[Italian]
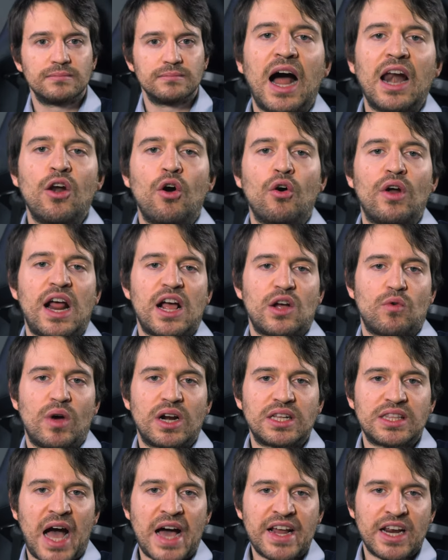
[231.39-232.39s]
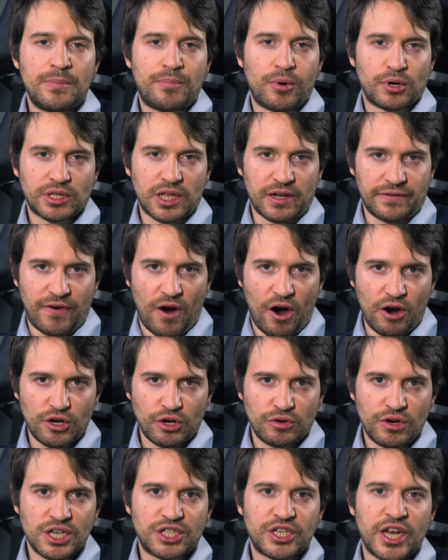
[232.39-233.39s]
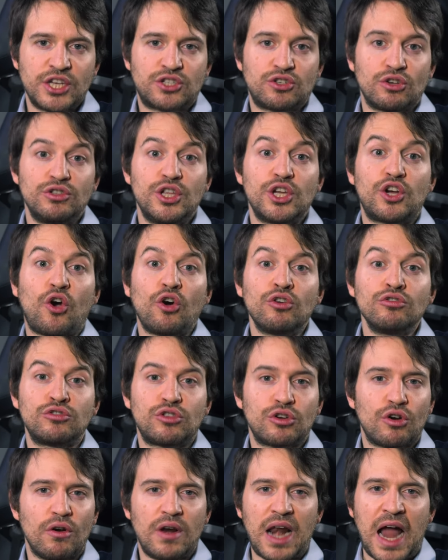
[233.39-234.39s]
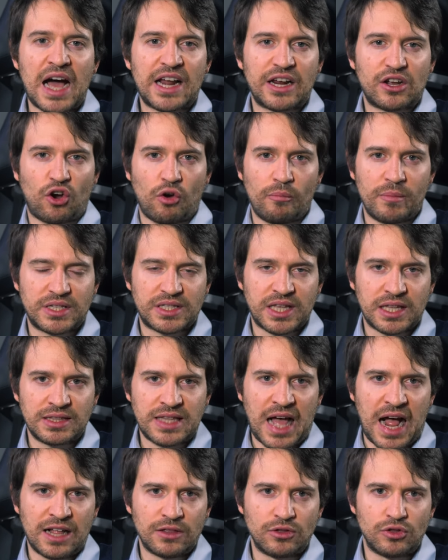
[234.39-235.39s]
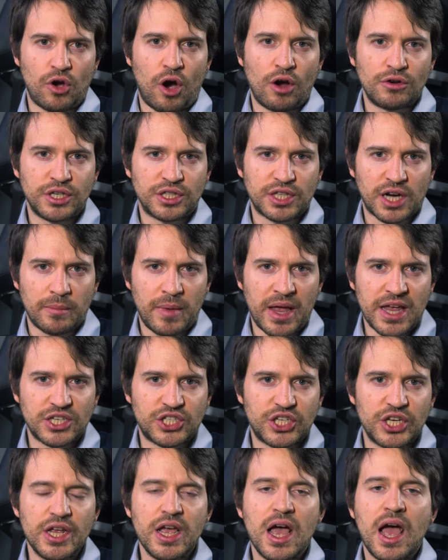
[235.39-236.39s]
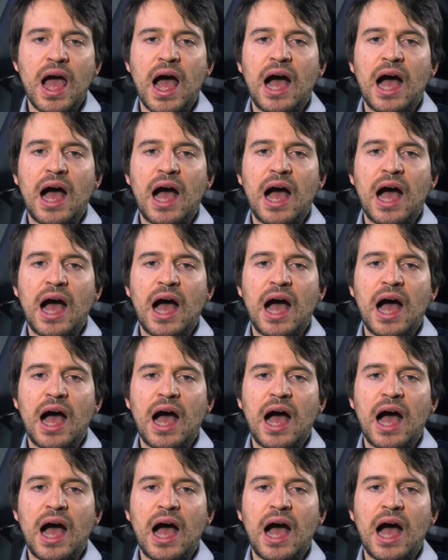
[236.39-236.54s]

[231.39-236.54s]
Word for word: Allora, guardare il portafoglio nel senso di controllare come sta andando ogni tre mesi,